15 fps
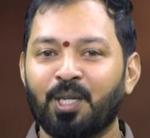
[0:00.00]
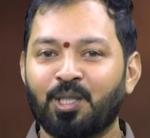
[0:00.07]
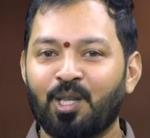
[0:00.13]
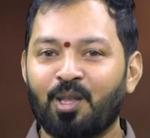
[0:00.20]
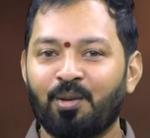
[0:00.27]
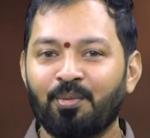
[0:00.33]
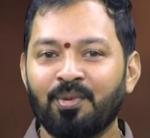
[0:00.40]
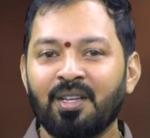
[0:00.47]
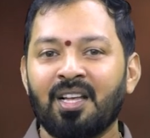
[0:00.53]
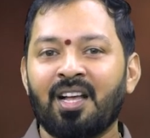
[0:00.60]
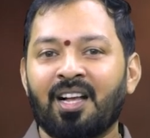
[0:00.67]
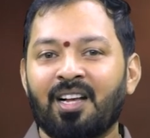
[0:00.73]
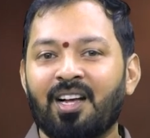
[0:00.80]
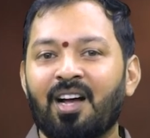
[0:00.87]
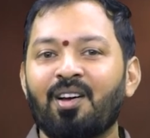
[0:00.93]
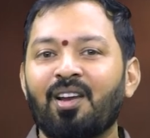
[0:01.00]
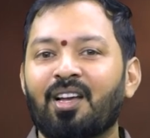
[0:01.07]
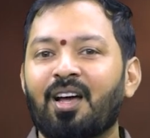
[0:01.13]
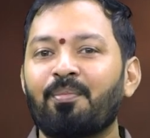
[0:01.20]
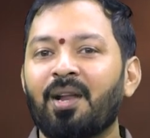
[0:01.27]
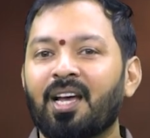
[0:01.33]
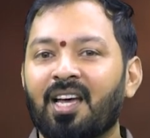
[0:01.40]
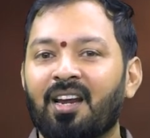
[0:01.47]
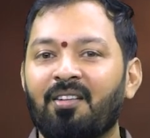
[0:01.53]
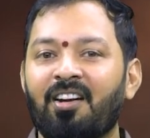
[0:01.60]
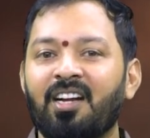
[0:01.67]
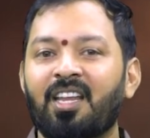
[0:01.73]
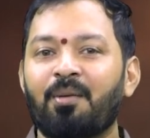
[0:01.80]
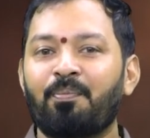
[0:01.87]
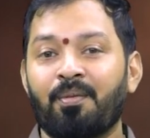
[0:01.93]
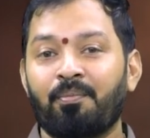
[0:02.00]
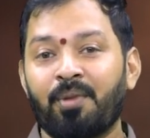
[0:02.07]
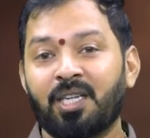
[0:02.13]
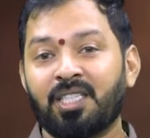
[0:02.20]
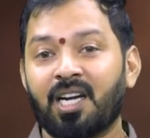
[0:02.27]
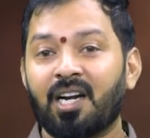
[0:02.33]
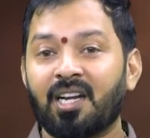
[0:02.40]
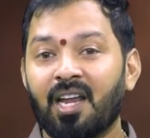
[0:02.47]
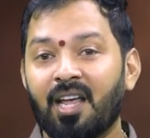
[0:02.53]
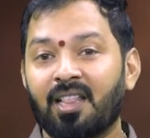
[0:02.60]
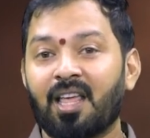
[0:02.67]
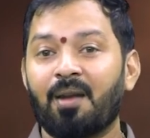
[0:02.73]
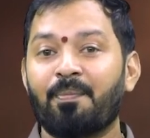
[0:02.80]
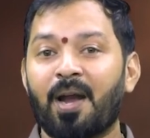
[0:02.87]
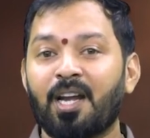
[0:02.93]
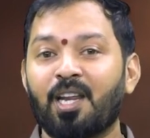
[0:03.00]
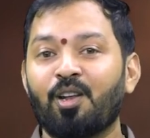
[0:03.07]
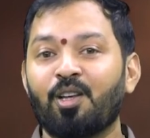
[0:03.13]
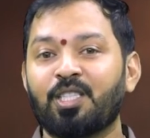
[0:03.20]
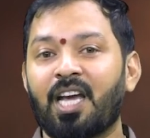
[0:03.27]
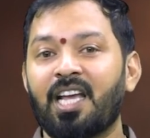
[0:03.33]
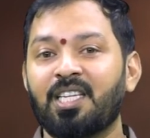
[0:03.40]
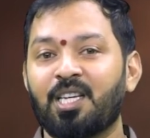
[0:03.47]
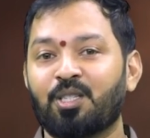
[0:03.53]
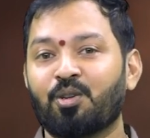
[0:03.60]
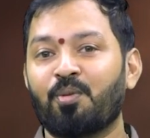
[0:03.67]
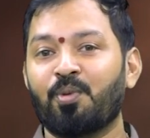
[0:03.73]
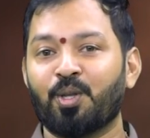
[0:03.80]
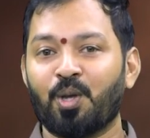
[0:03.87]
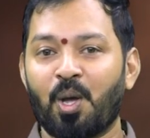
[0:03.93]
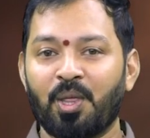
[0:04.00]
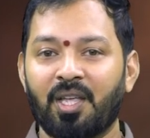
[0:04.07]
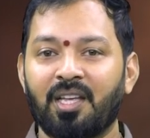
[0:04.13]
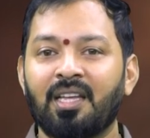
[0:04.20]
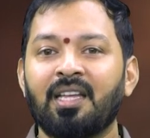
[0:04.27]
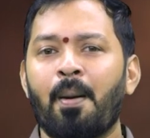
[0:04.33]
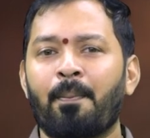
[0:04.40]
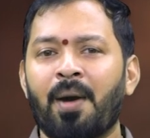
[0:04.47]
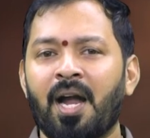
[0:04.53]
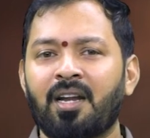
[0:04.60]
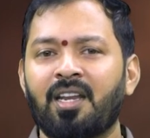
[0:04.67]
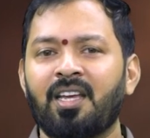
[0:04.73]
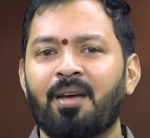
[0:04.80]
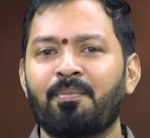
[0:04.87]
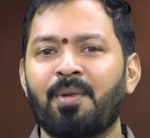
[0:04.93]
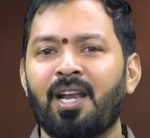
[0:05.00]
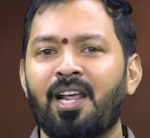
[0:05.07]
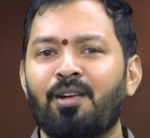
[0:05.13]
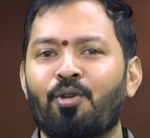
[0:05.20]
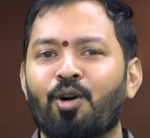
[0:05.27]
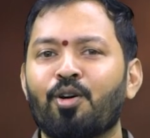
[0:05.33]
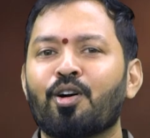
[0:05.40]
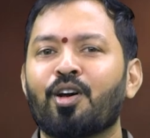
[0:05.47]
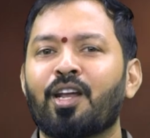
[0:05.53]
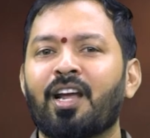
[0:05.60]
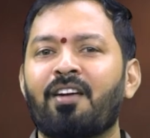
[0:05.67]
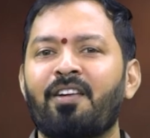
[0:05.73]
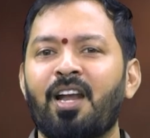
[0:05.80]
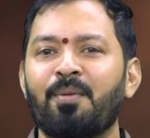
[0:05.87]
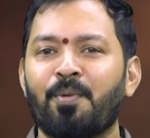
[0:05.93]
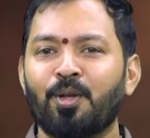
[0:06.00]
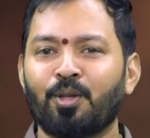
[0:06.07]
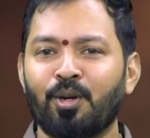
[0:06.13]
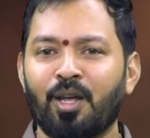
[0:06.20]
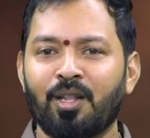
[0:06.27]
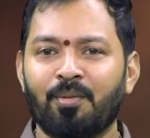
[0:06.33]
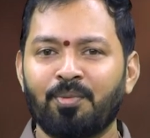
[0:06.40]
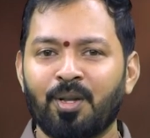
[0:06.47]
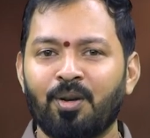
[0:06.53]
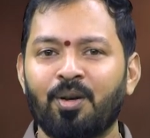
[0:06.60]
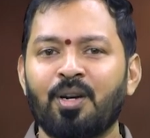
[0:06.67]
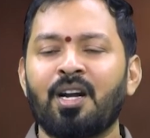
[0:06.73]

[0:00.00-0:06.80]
ప్రస్తుతం గంగుల కమలాకర్ అంటే బిక్షాట్నే తన పార్టీలో జాయిన్ చేసుకోబోతోంది పార్టీ ఎమ్మెల్యేలు ఒక్కొక్కరిగా వెళ్ళిపోతుండటంతో